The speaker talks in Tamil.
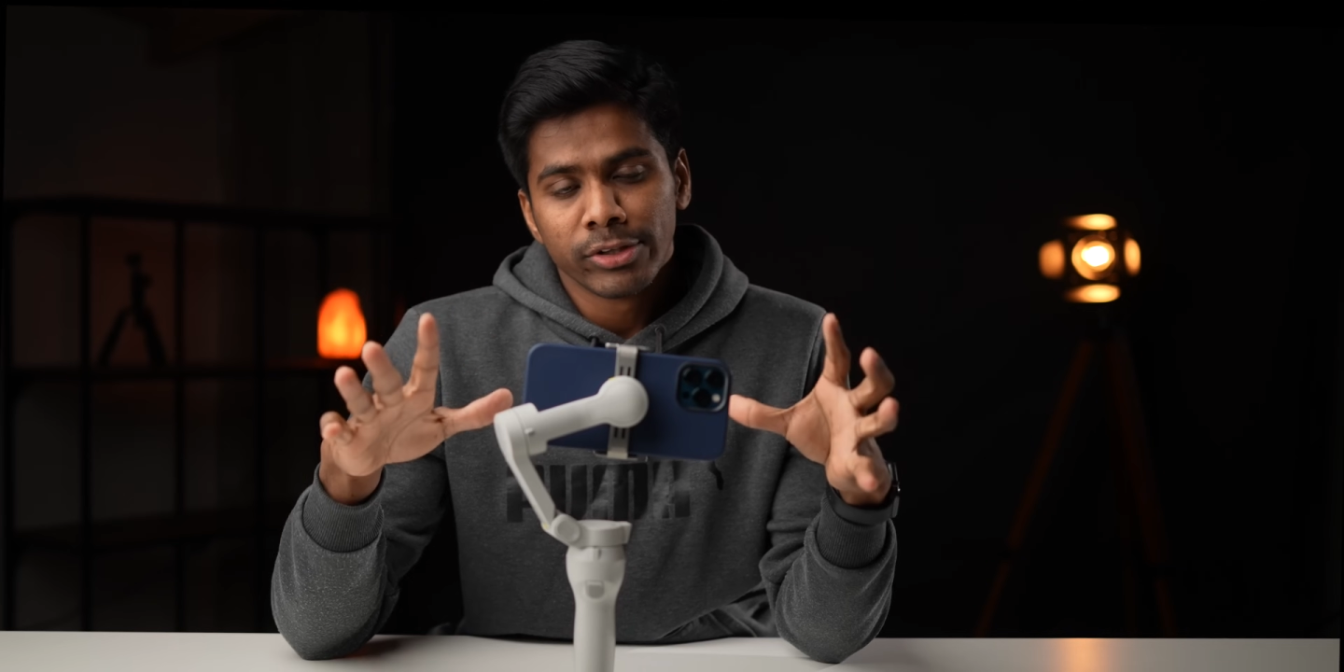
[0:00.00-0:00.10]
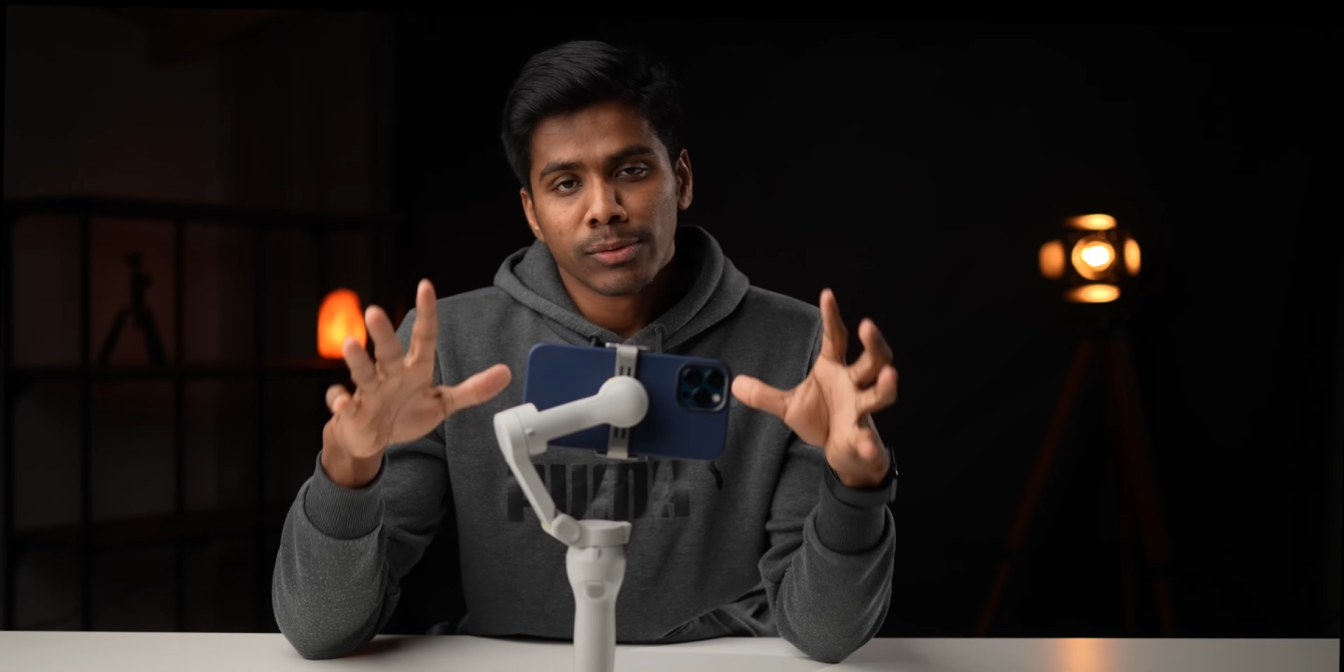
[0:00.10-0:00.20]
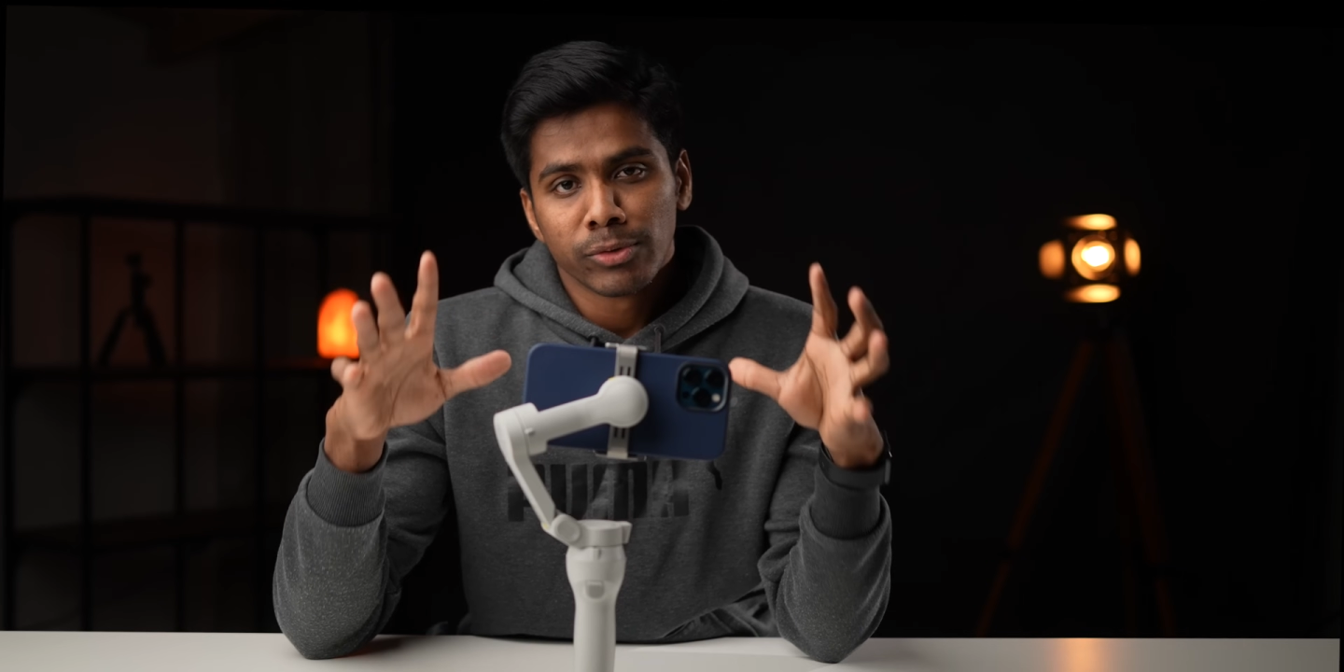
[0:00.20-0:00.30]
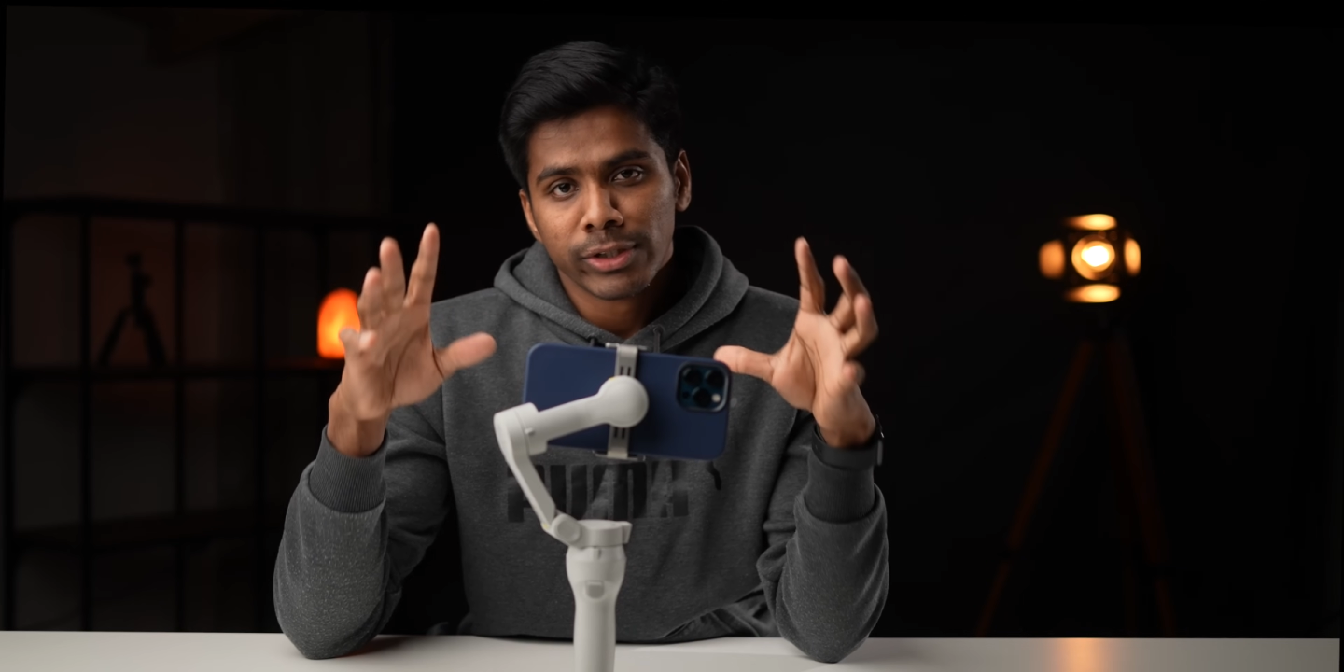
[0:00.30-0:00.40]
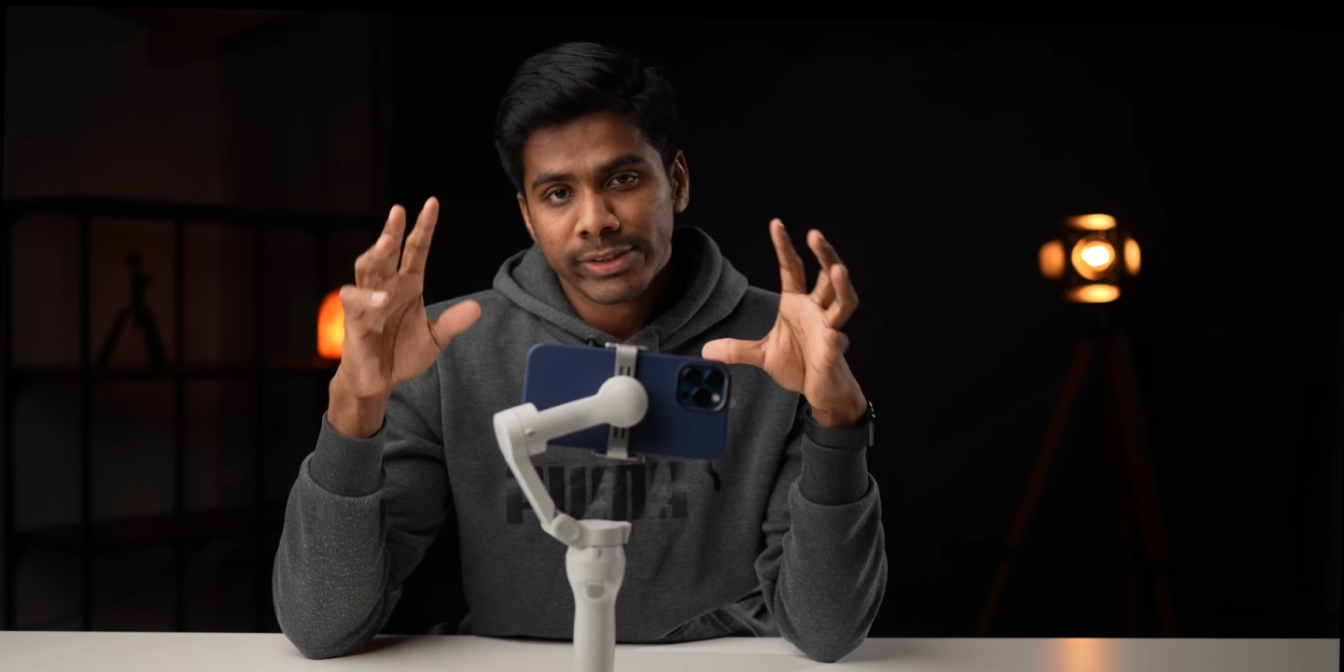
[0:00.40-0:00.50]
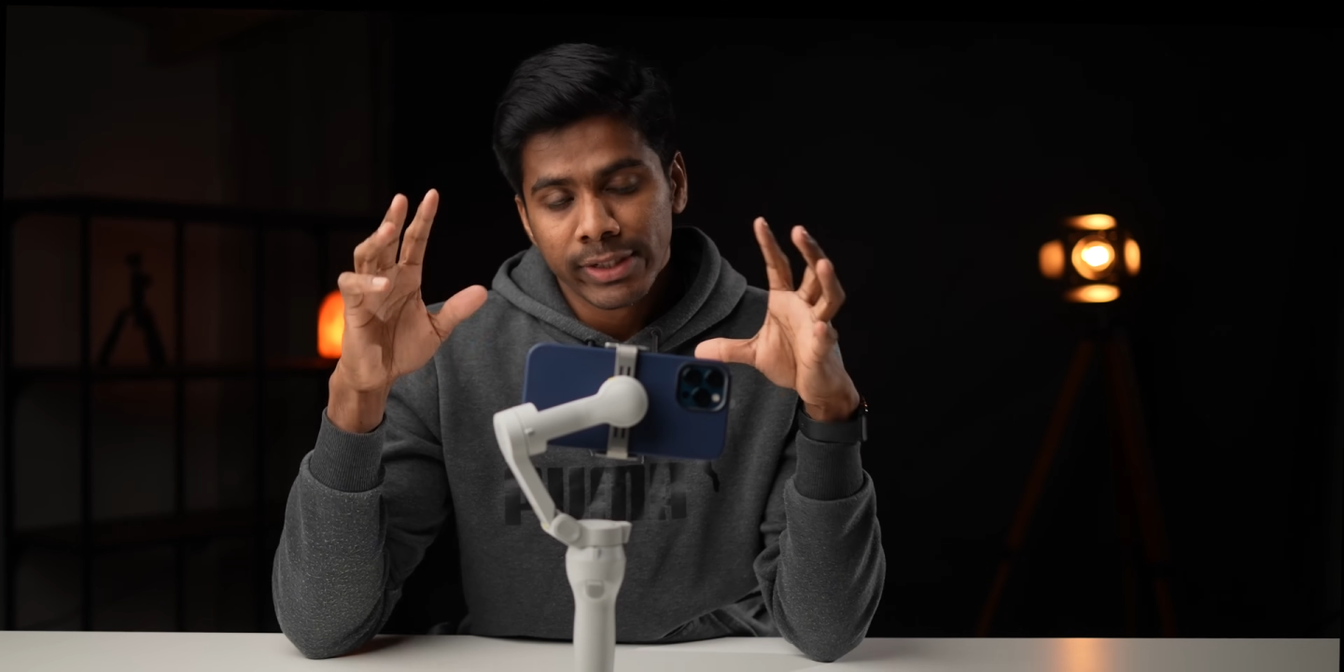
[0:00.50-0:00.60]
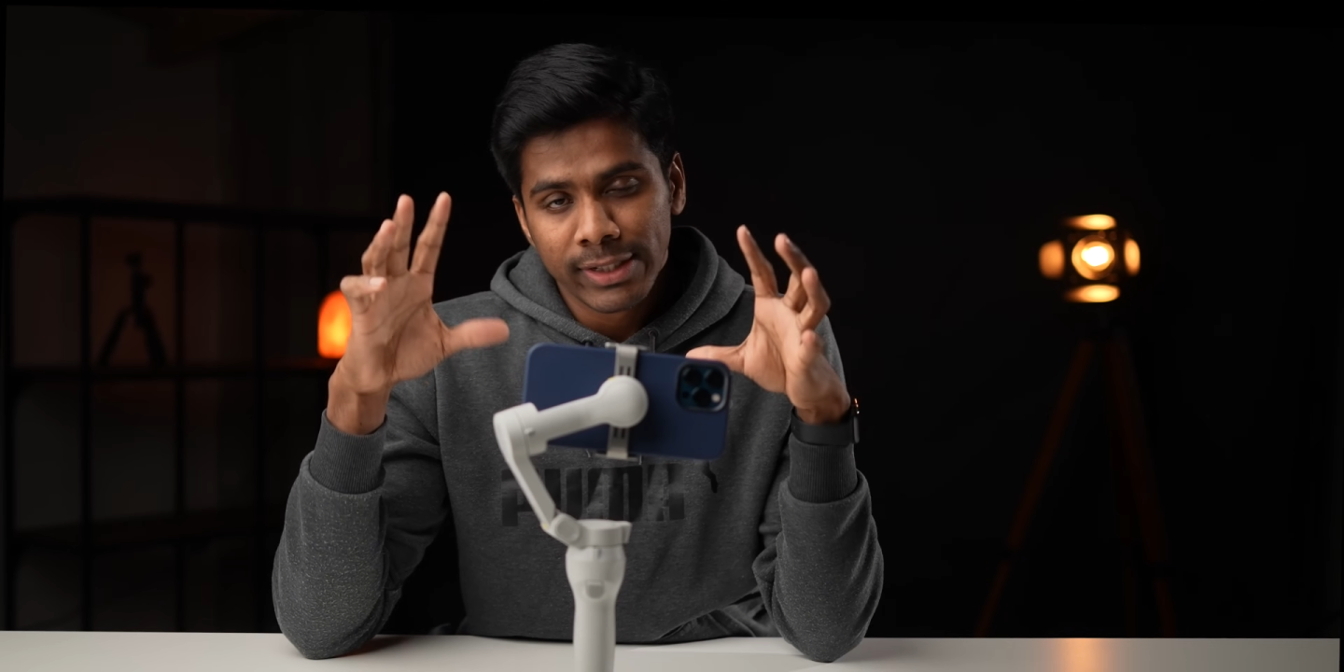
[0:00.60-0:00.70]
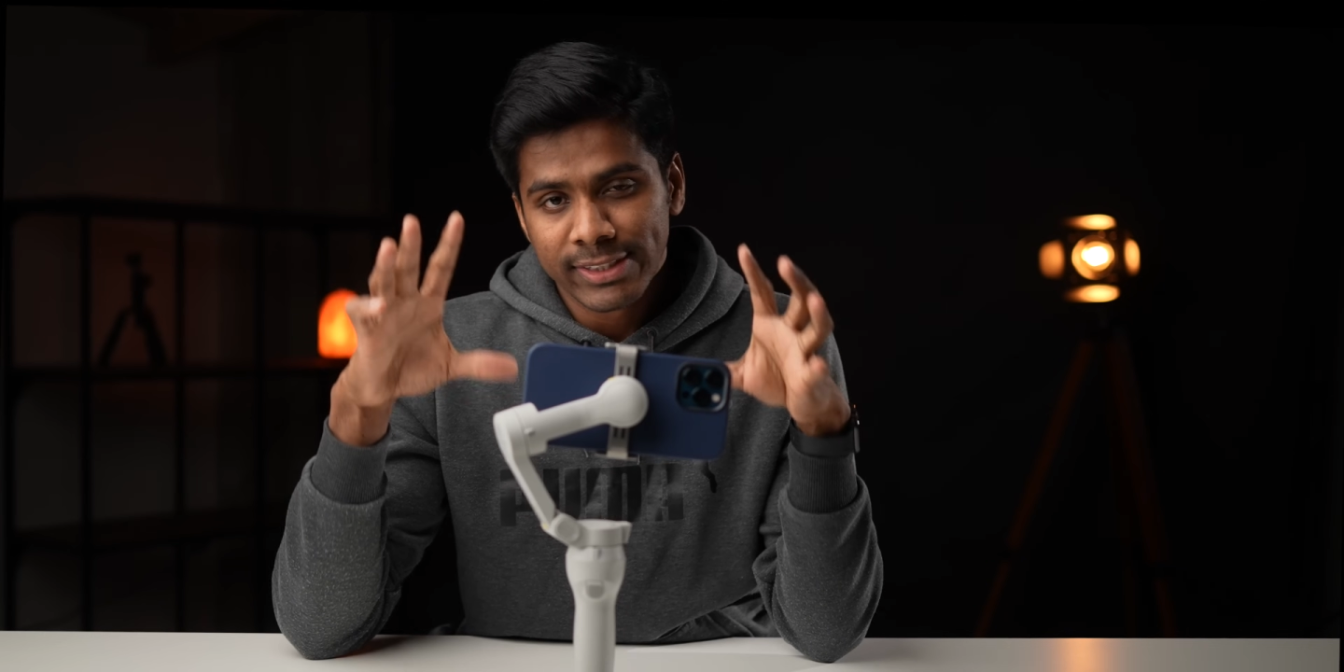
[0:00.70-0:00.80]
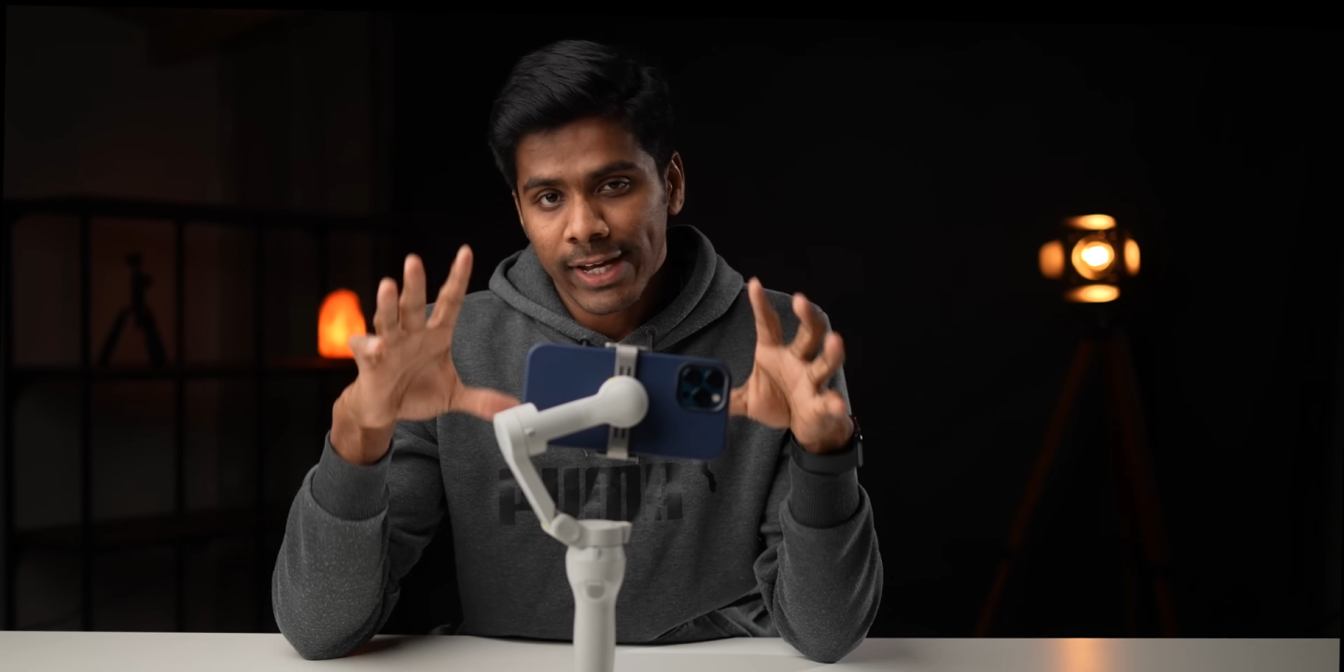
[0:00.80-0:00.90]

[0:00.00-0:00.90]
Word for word: வீடியோ மோட்லையும் சரி